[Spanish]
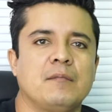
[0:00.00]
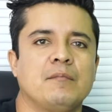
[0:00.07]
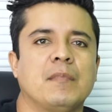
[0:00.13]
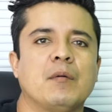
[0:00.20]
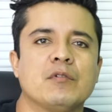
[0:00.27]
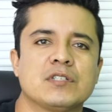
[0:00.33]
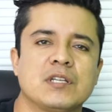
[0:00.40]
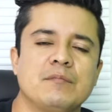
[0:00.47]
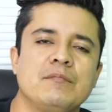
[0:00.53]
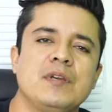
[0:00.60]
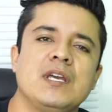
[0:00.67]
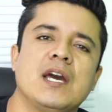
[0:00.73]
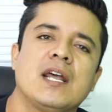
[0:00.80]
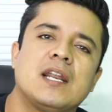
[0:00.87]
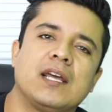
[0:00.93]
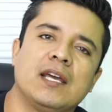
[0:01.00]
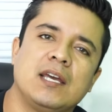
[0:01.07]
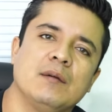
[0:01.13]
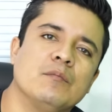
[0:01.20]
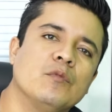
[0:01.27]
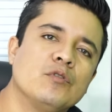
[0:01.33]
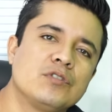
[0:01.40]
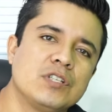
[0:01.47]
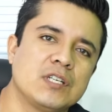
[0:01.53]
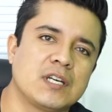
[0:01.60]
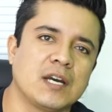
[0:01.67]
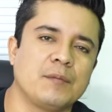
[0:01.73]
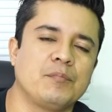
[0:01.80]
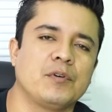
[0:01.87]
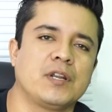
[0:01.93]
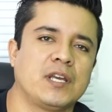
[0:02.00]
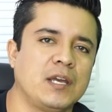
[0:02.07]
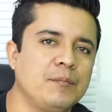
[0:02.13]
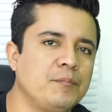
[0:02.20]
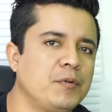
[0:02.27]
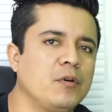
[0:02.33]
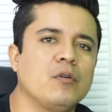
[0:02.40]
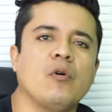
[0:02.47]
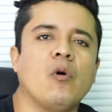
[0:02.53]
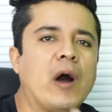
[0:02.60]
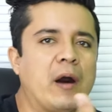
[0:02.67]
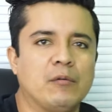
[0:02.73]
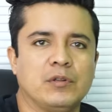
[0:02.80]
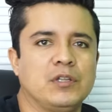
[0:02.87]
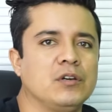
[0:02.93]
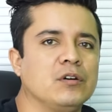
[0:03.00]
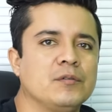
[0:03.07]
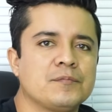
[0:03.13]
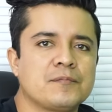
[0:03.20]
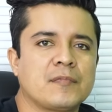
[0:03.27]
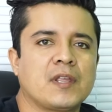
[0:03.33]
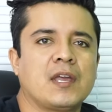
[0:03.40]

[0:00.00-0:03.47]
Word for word: Vamos a enviar eh, música, por ejemplo, o audio